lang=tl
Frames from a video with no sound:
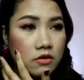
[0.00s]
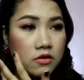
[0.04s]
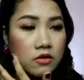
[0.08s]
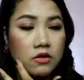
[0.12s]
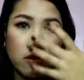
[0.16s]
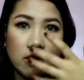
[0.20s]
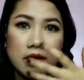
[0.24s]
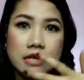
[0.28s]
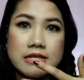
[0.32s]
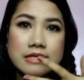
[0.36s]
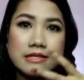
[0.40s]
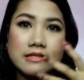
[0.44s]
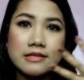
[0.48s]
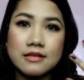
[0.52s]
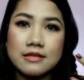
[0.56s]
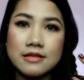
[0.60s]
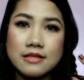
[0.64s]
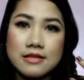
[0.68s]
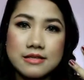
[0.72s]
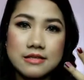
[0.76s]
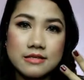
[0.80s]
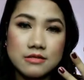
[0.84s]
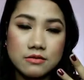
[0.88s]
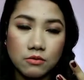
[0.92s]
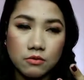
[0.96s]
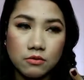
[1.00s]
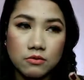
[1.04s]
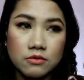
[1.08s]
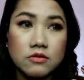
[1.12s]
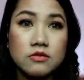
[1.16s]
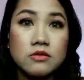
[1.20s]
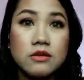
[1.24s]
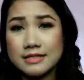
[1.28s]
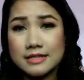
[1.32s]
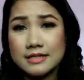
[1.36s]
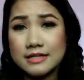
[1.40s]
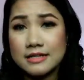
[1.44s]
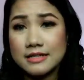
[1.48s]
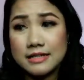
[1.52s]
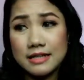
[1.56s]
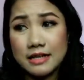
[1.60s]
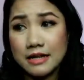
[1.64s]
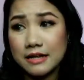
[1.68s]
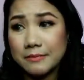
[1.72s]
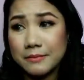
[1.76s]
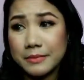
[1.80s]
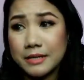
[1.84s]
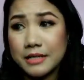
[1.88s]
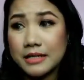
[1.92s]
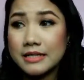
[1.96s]
oily sa T-zone. As in,
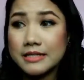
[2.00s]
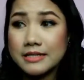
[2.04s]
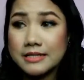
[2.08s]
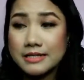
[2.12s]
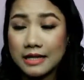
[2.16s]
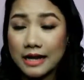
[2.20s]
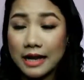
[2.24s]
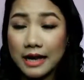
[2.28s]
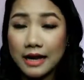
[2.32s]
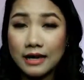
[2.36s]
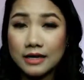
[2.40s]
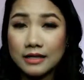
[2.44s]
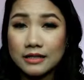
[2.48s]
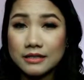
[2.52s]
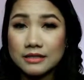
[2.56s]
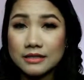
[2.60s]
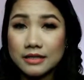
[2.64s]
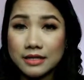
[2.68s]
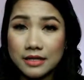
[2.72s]
ilang minutes lang,